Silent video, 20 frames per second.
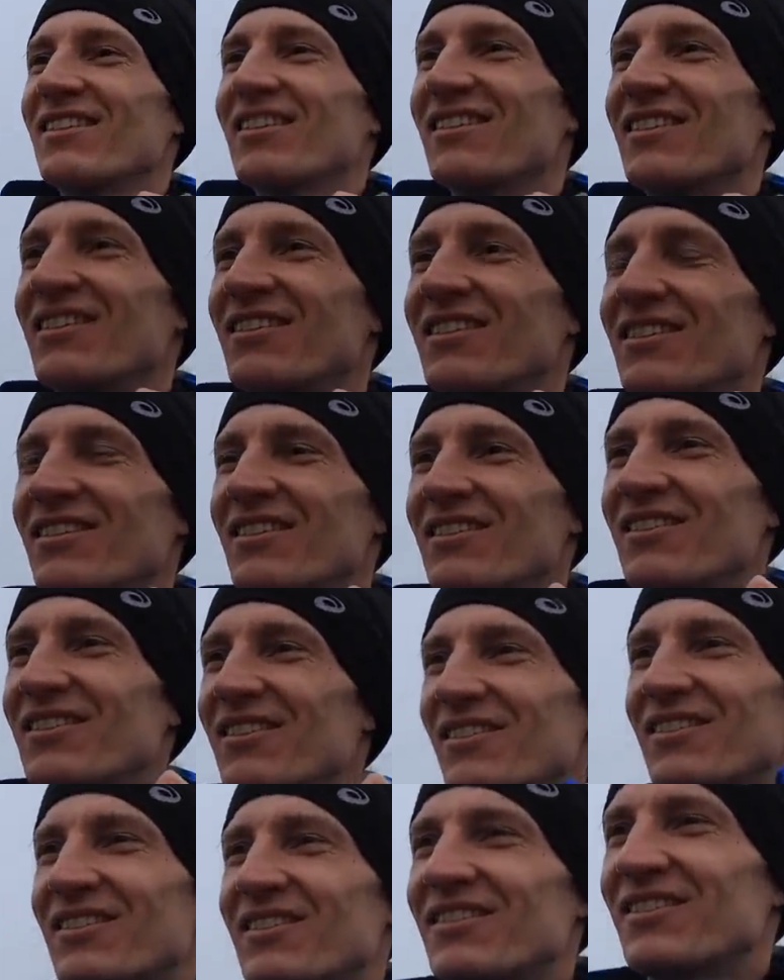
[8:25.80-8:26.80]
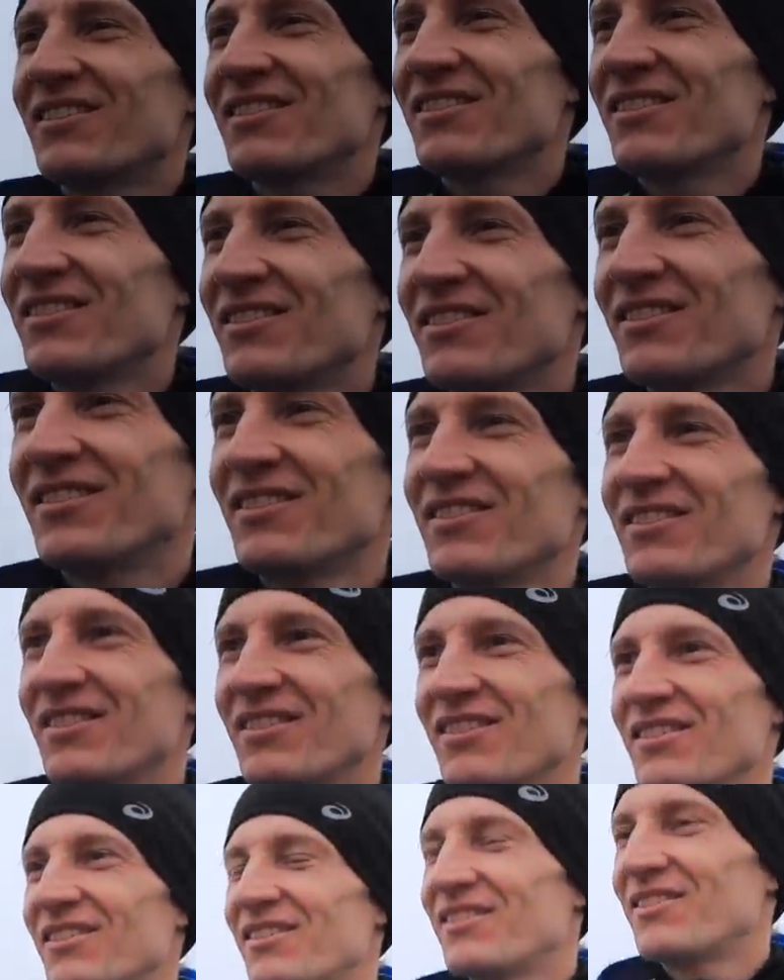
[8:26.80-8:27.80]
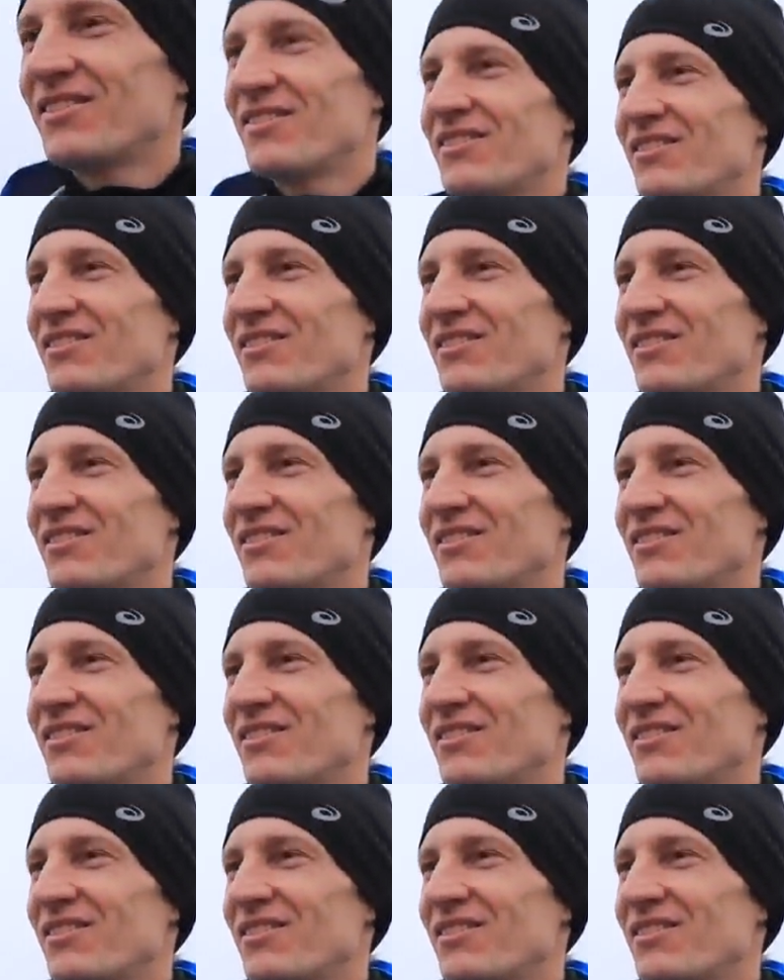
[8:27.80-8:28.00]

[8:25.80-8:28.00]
что ты одна из э,